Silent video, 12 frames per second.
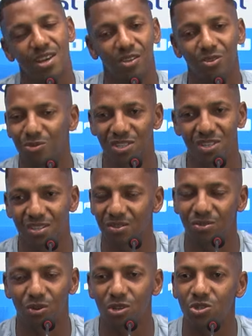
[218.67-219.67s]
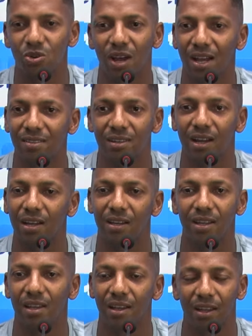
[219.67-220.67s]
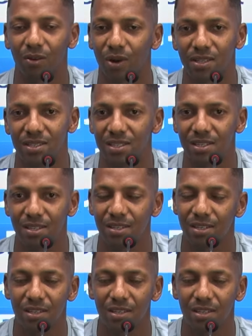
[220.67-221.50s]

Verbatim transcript: e a torcida do nosso lado, cara, é quase que,